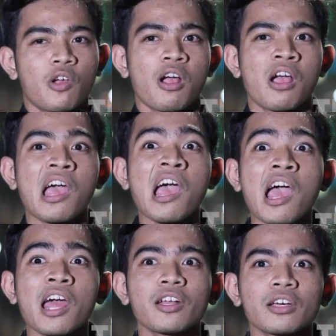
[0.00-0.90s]
Kagak
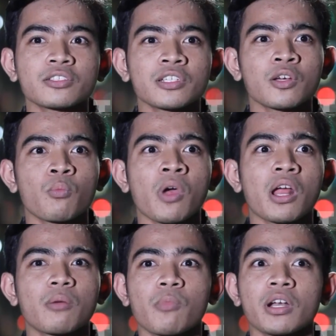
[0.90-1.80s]
ada kan sih
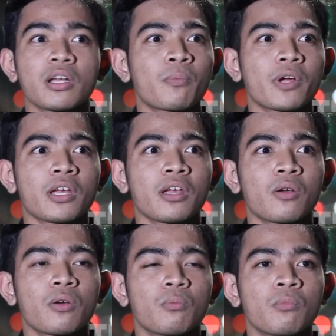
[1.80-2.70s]
Ma mana yang pakai
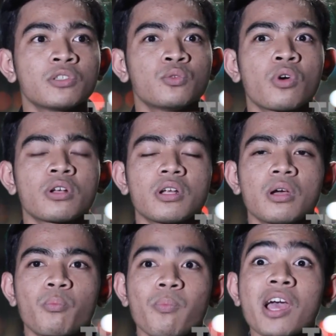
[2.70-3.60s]
baju
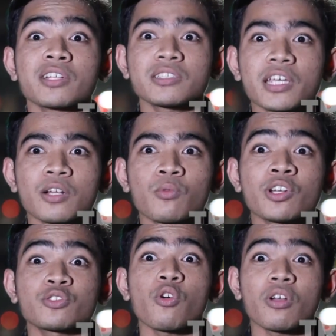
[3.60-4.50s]
warna pastel,
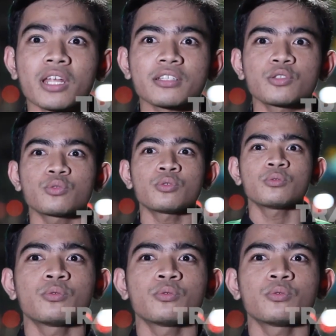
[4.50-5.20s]
warna coklat gitu.